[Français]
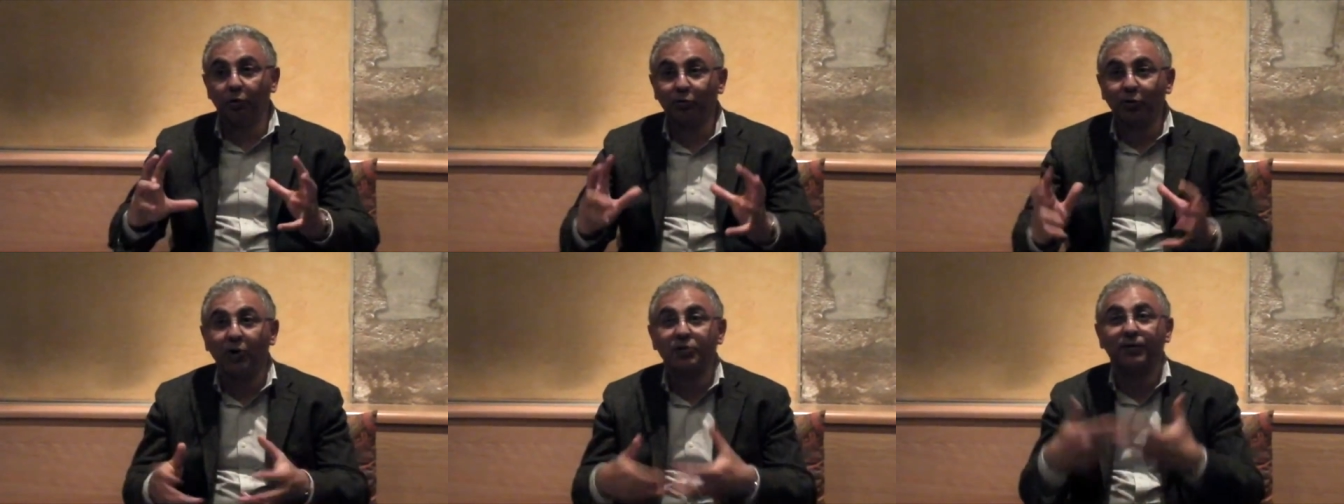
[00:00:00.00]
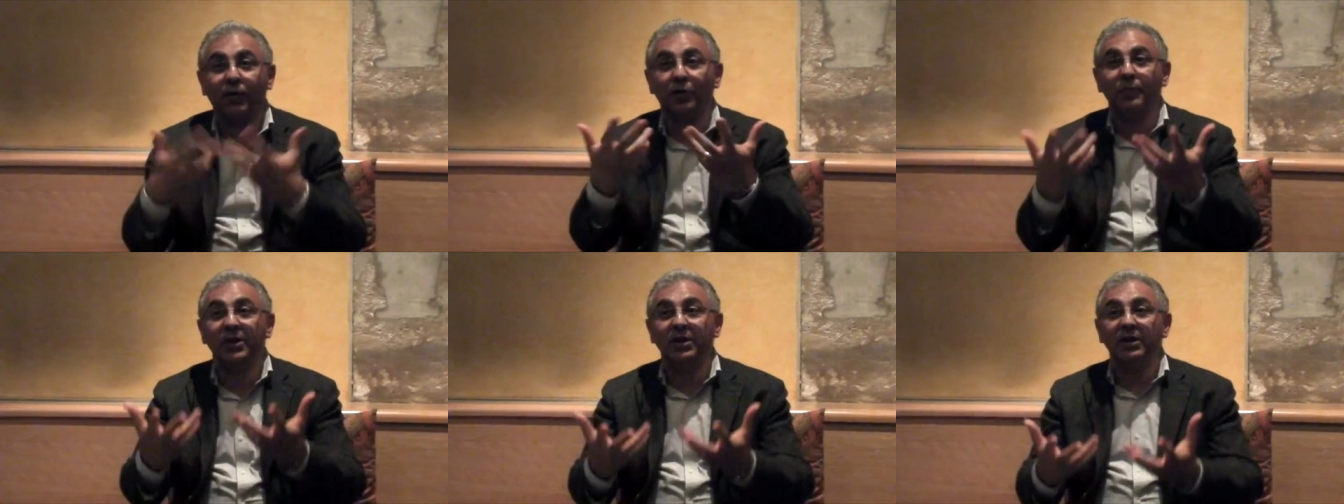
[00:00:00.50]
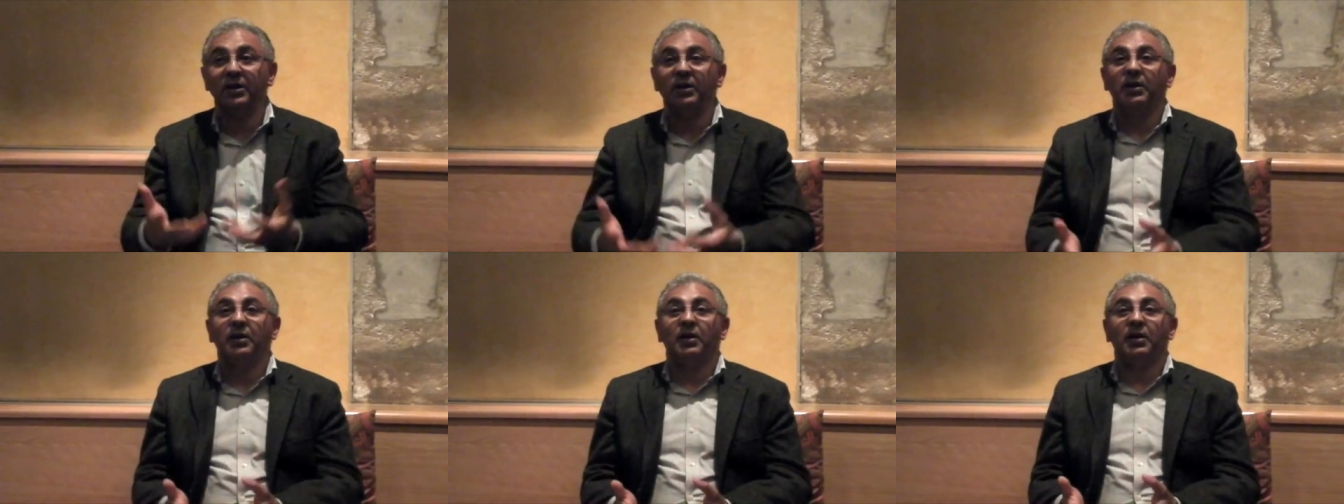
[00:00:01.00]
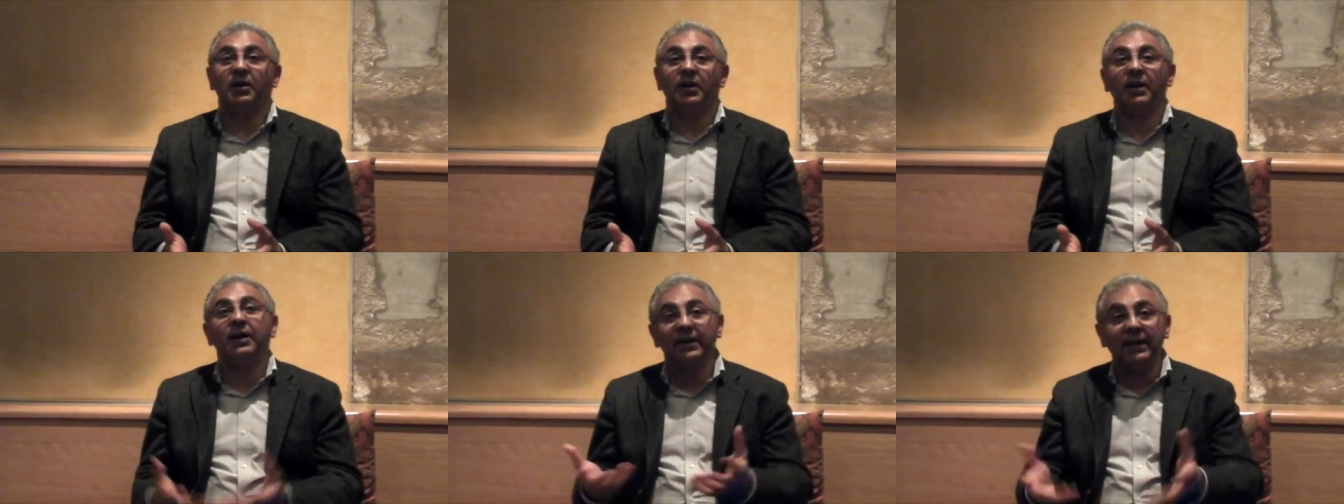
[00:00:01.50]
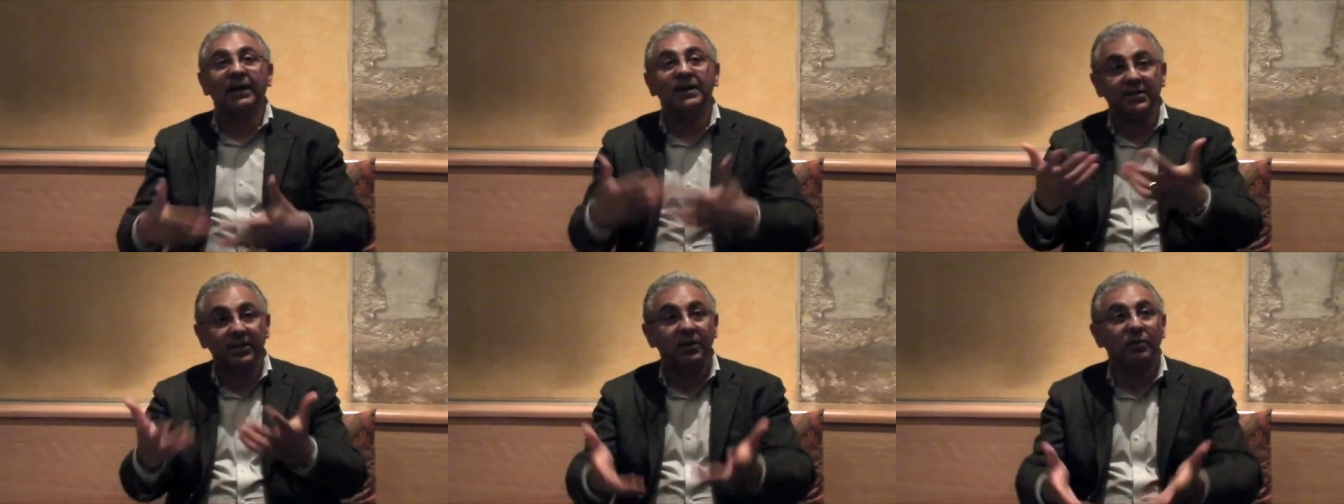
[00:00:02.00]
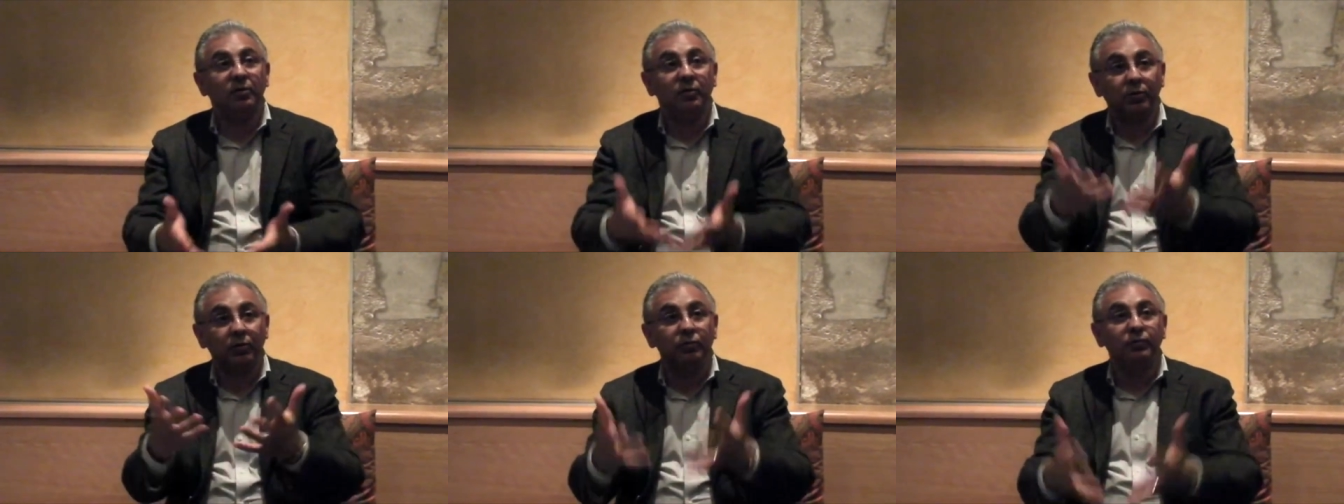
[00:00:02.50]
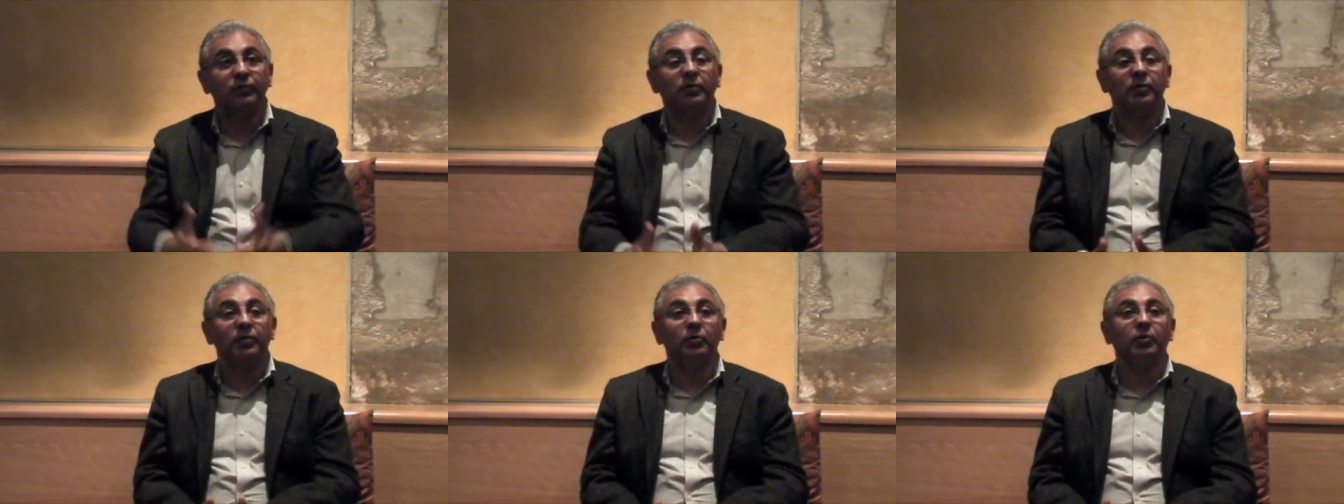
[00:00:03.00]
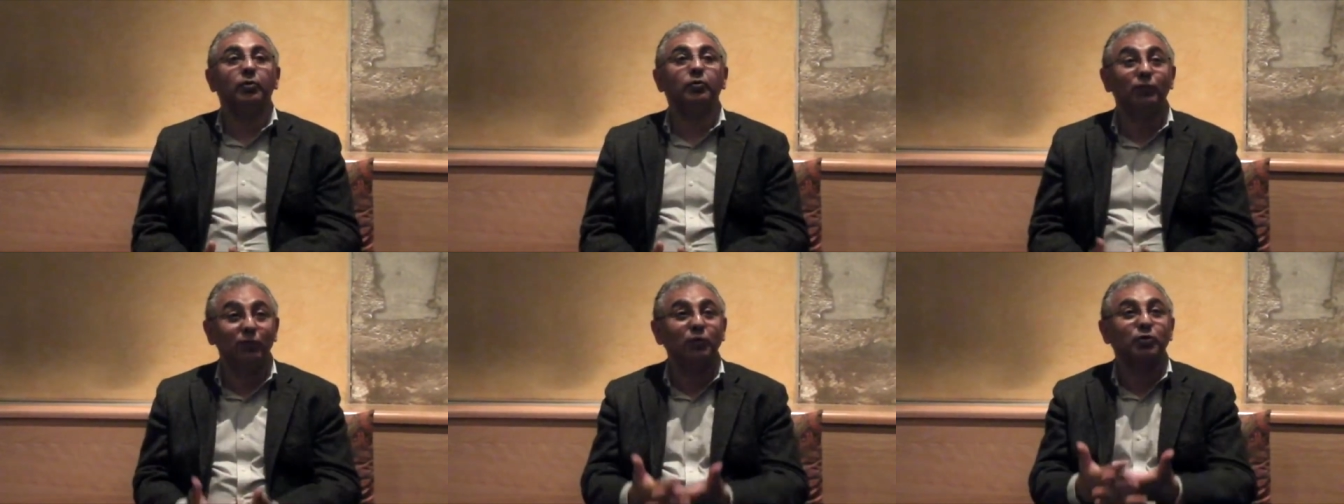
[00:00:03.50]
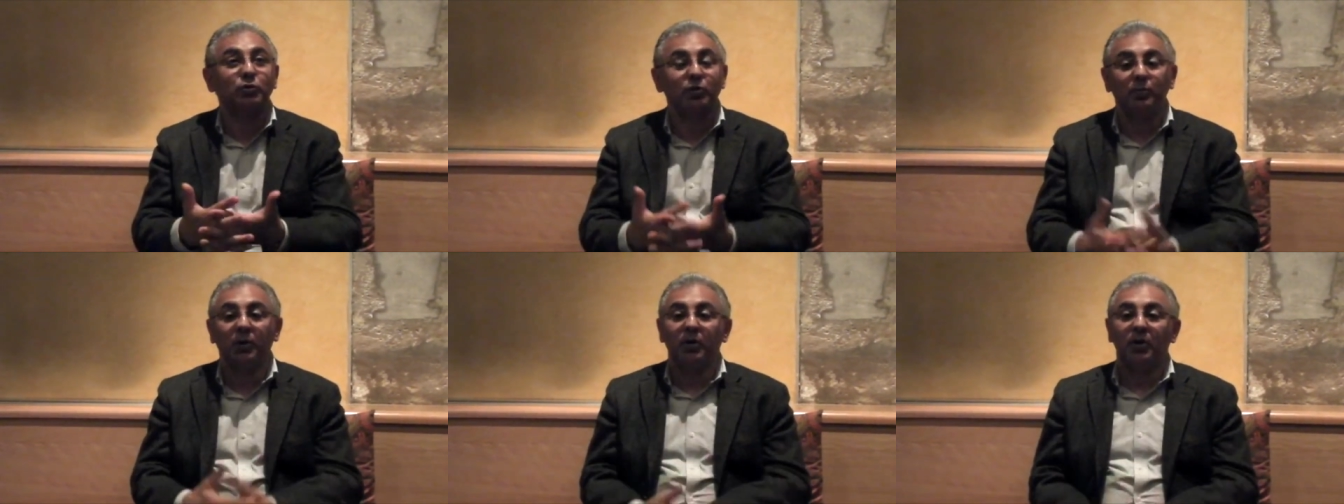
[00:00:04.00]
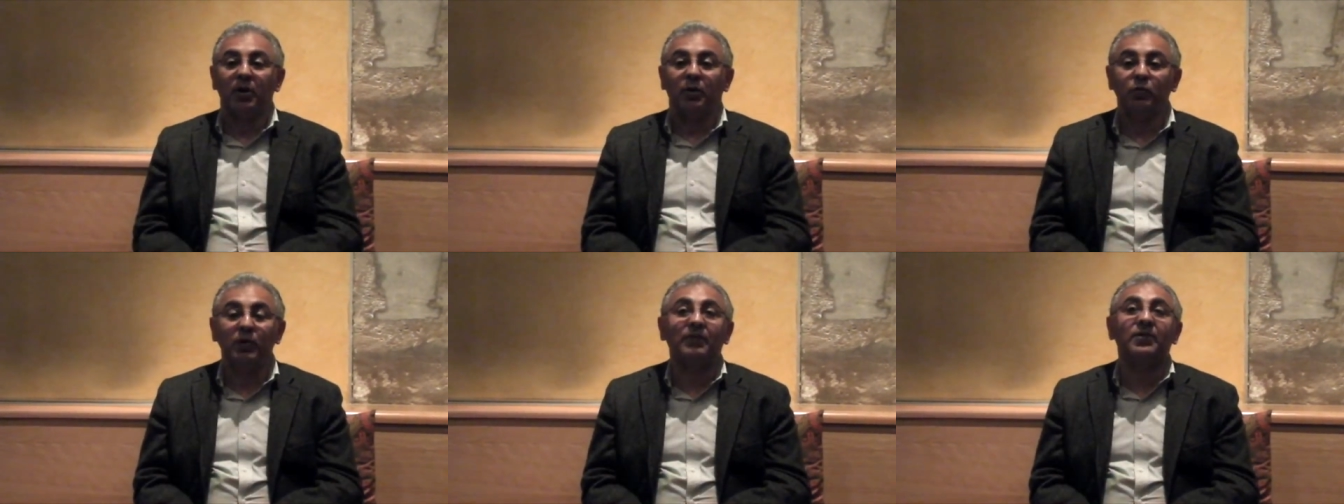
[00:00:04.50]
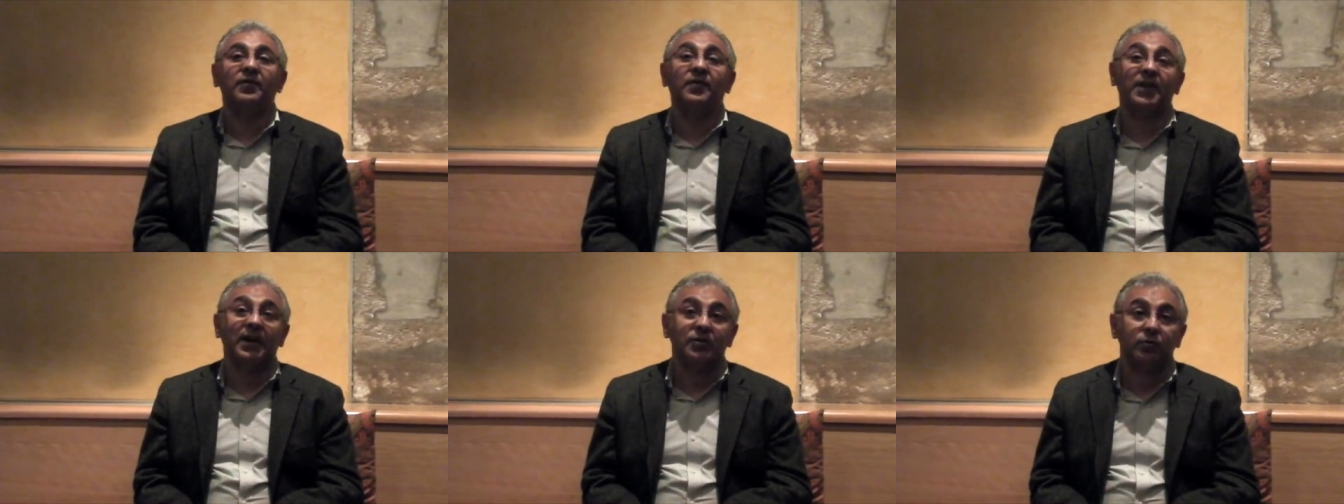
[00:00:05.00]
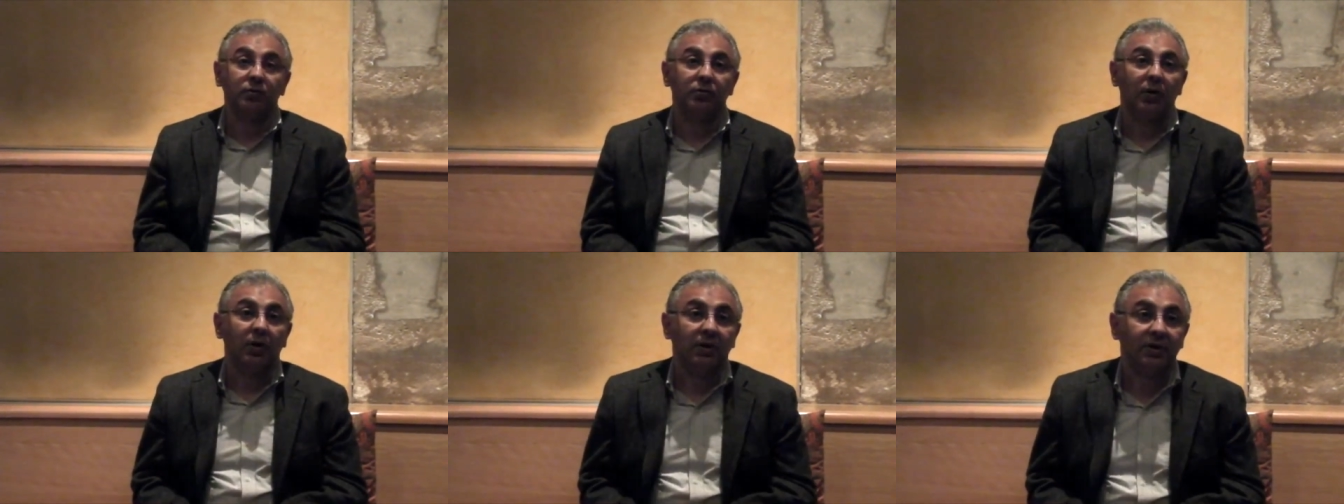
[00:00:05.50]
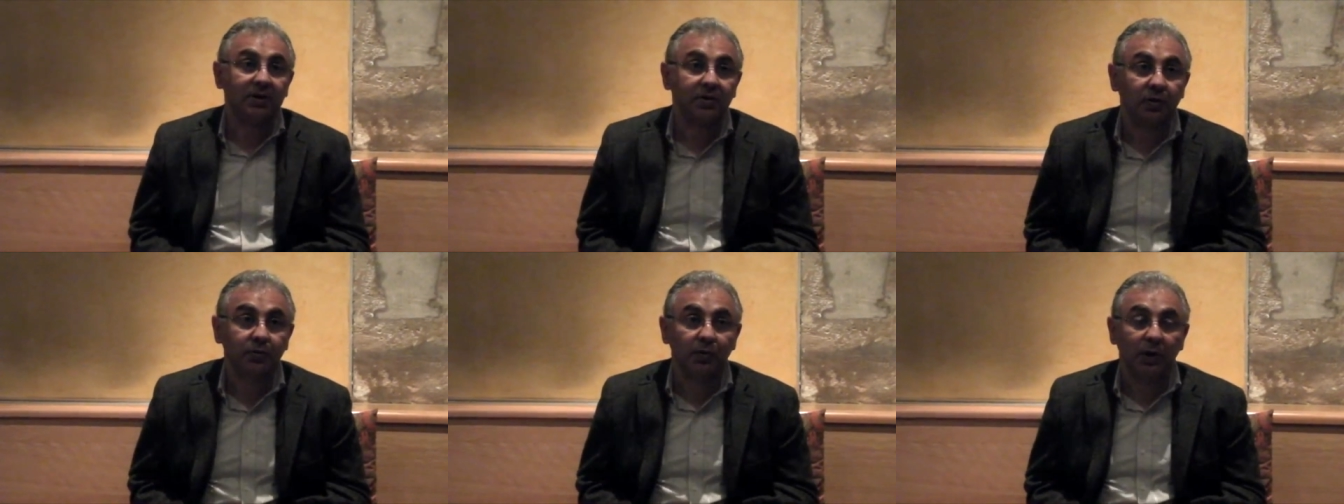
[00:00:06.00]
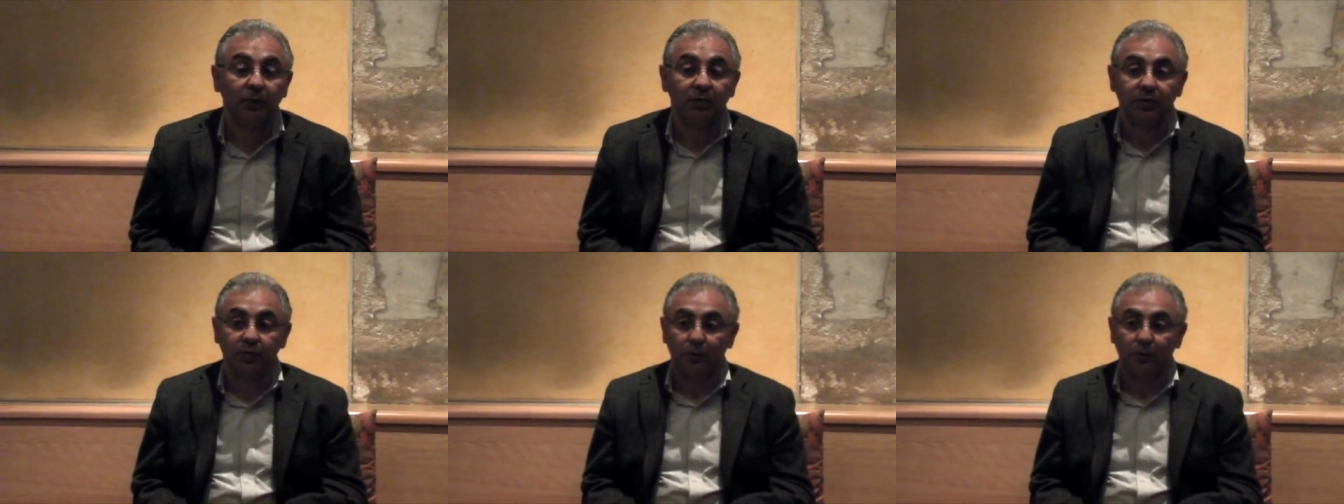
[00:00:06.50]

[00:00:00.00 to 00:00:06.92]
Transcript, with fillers: transformé, et il a laissé le, euh, le renouveau, justement, ou la vivification des sciences de la religion.